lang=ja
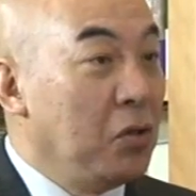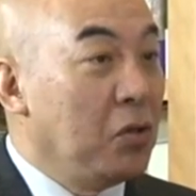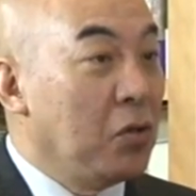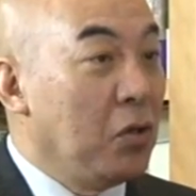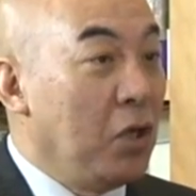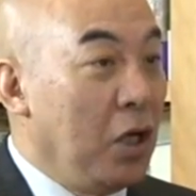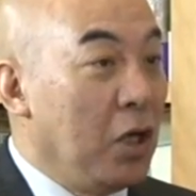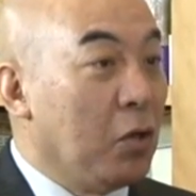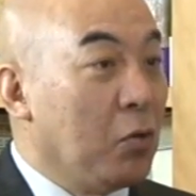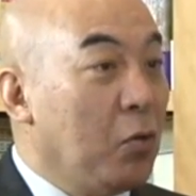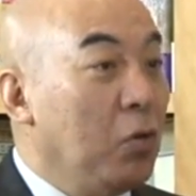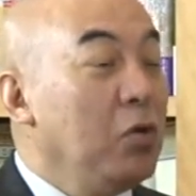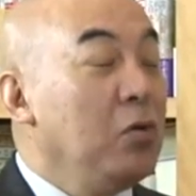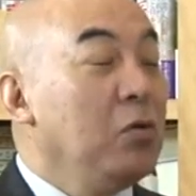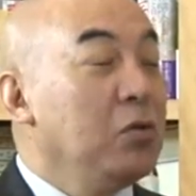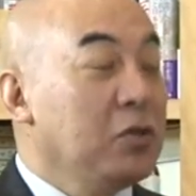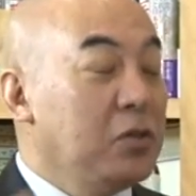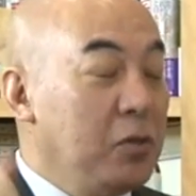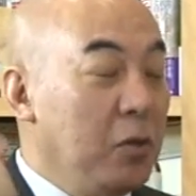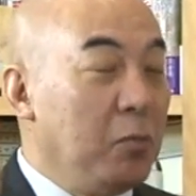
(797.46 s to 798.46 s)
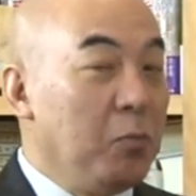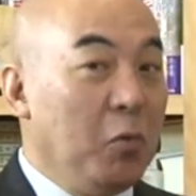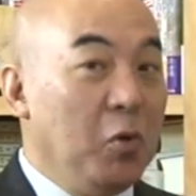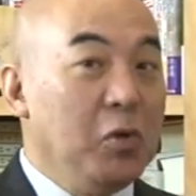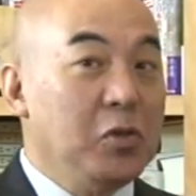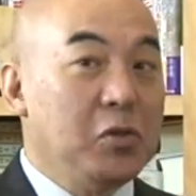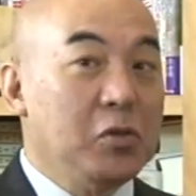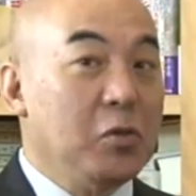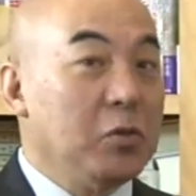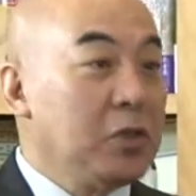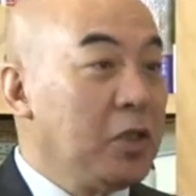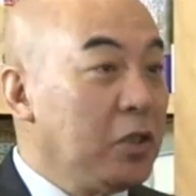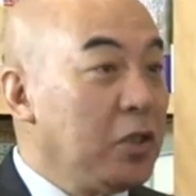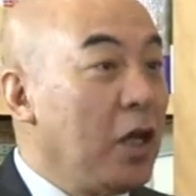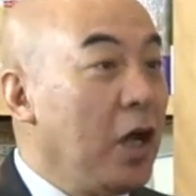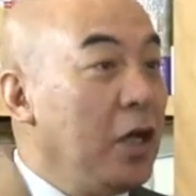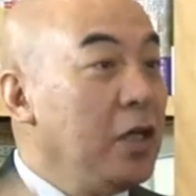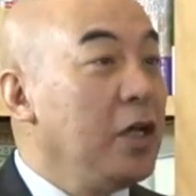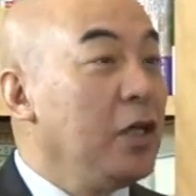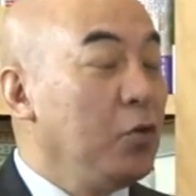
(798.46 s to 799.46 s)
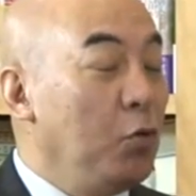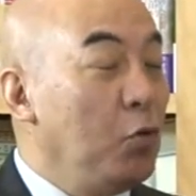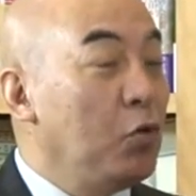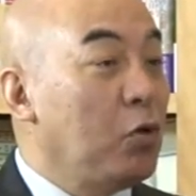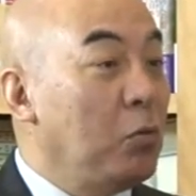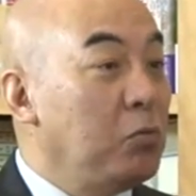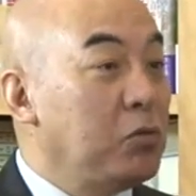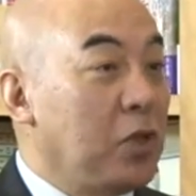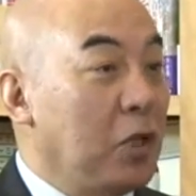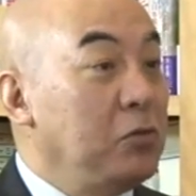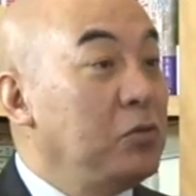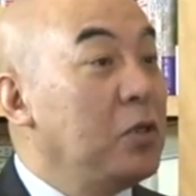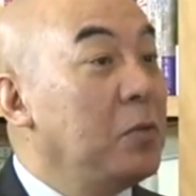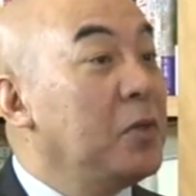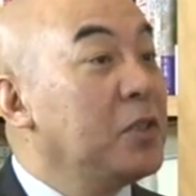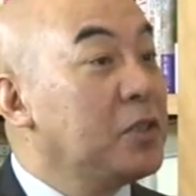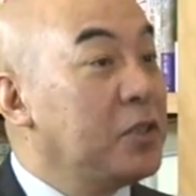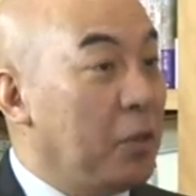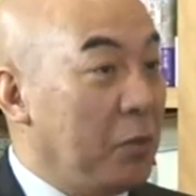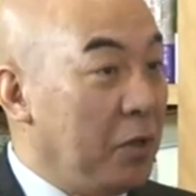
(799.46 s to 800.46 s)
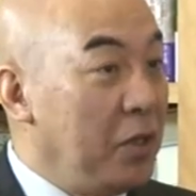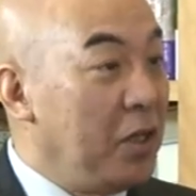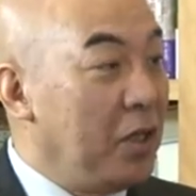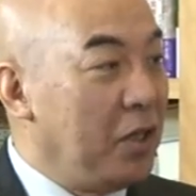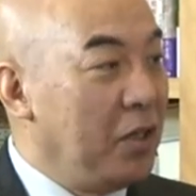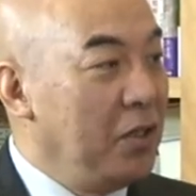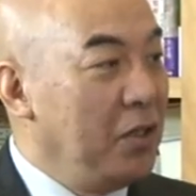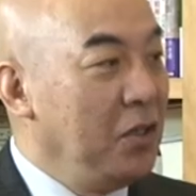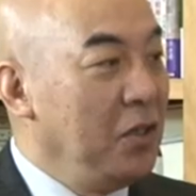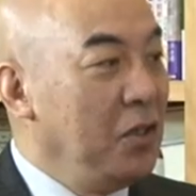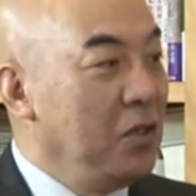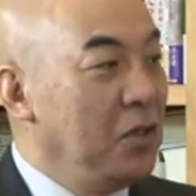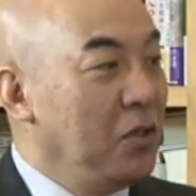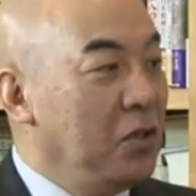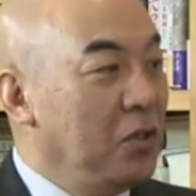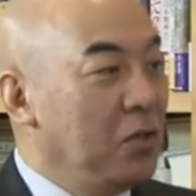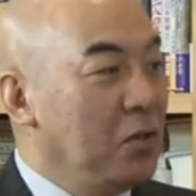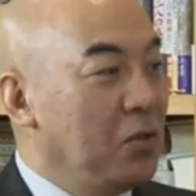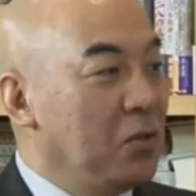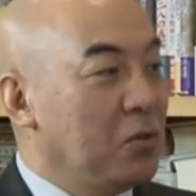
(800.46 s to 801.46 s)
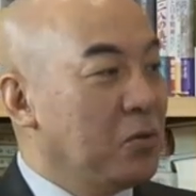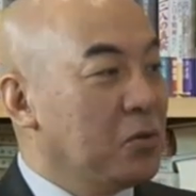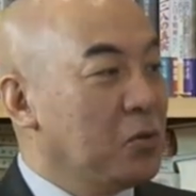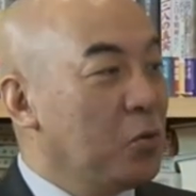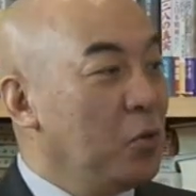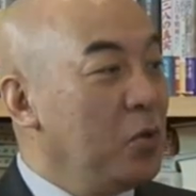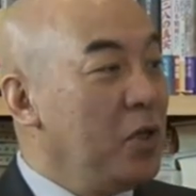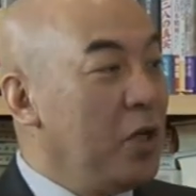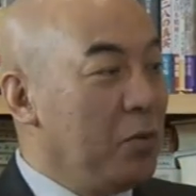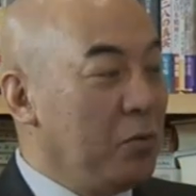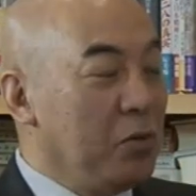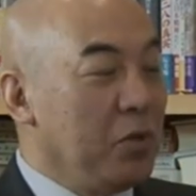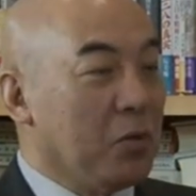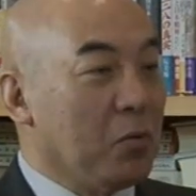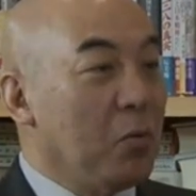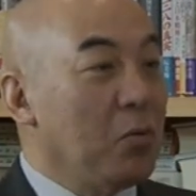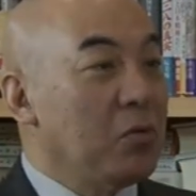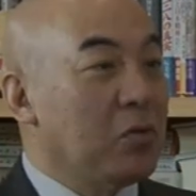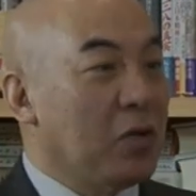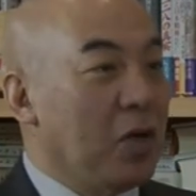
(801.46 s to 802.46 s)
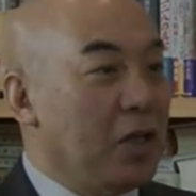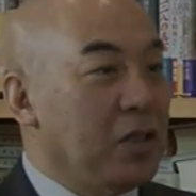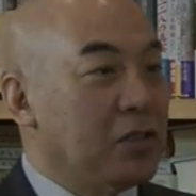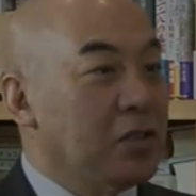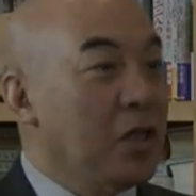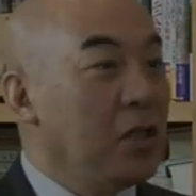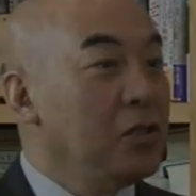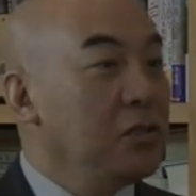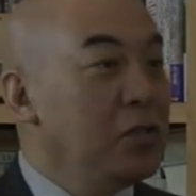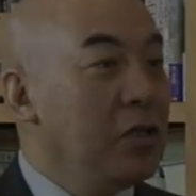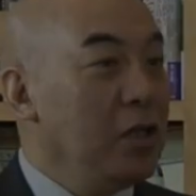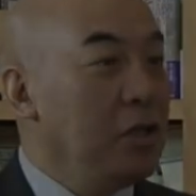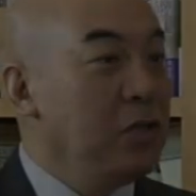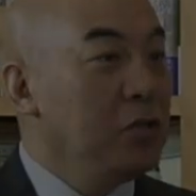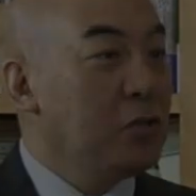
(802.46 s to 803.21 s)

た、えーはい、これをじゃもう一度絶対廃案に追い込むと言ってましたよね、えーえー、それやのに今回賛成に